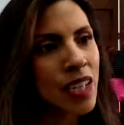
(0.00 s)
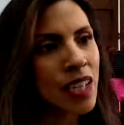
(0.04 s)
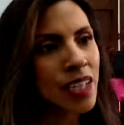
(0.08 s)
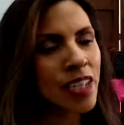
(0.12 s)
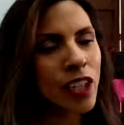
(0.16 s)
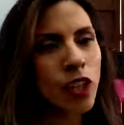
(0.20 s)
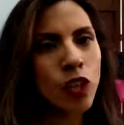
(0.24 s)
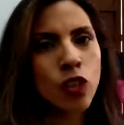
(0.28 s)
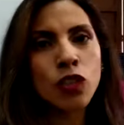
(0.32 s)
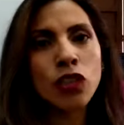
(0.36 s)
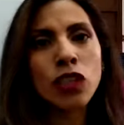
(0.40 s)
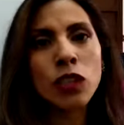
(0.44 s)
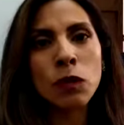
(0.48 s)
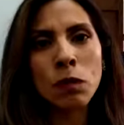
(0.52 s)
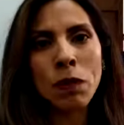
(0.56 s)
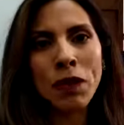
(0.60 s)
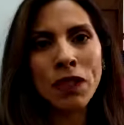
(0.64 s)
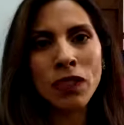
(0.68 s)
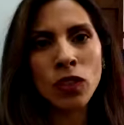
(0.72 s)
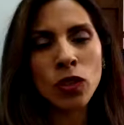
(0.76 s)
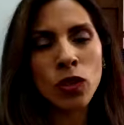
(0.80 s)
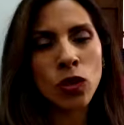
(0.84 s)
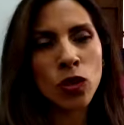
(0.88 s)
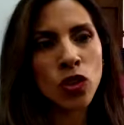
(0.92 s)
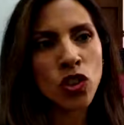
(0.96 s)
y en los
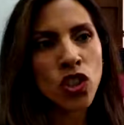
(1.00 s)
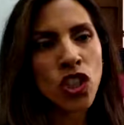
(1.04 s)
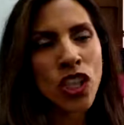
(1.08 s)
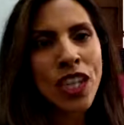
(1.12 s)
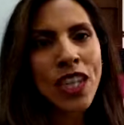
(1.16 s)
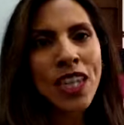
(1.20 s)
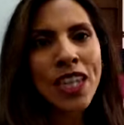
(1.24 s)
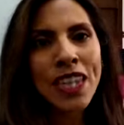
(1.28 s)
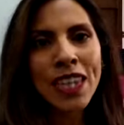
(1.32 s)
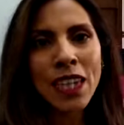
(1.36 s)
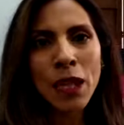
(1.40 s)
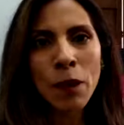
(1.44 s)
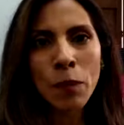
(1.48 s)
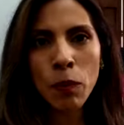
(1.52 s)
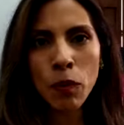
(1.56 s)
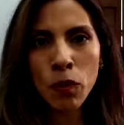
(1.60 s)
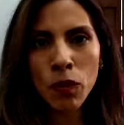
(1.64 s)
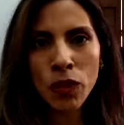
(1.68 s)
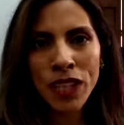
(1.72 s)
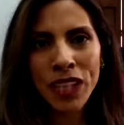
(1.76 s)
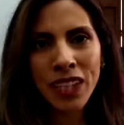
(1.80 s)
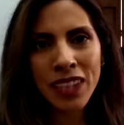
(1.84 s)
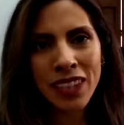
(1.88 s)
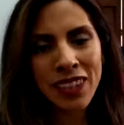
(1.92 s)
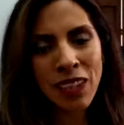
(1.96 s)
espacios de poder.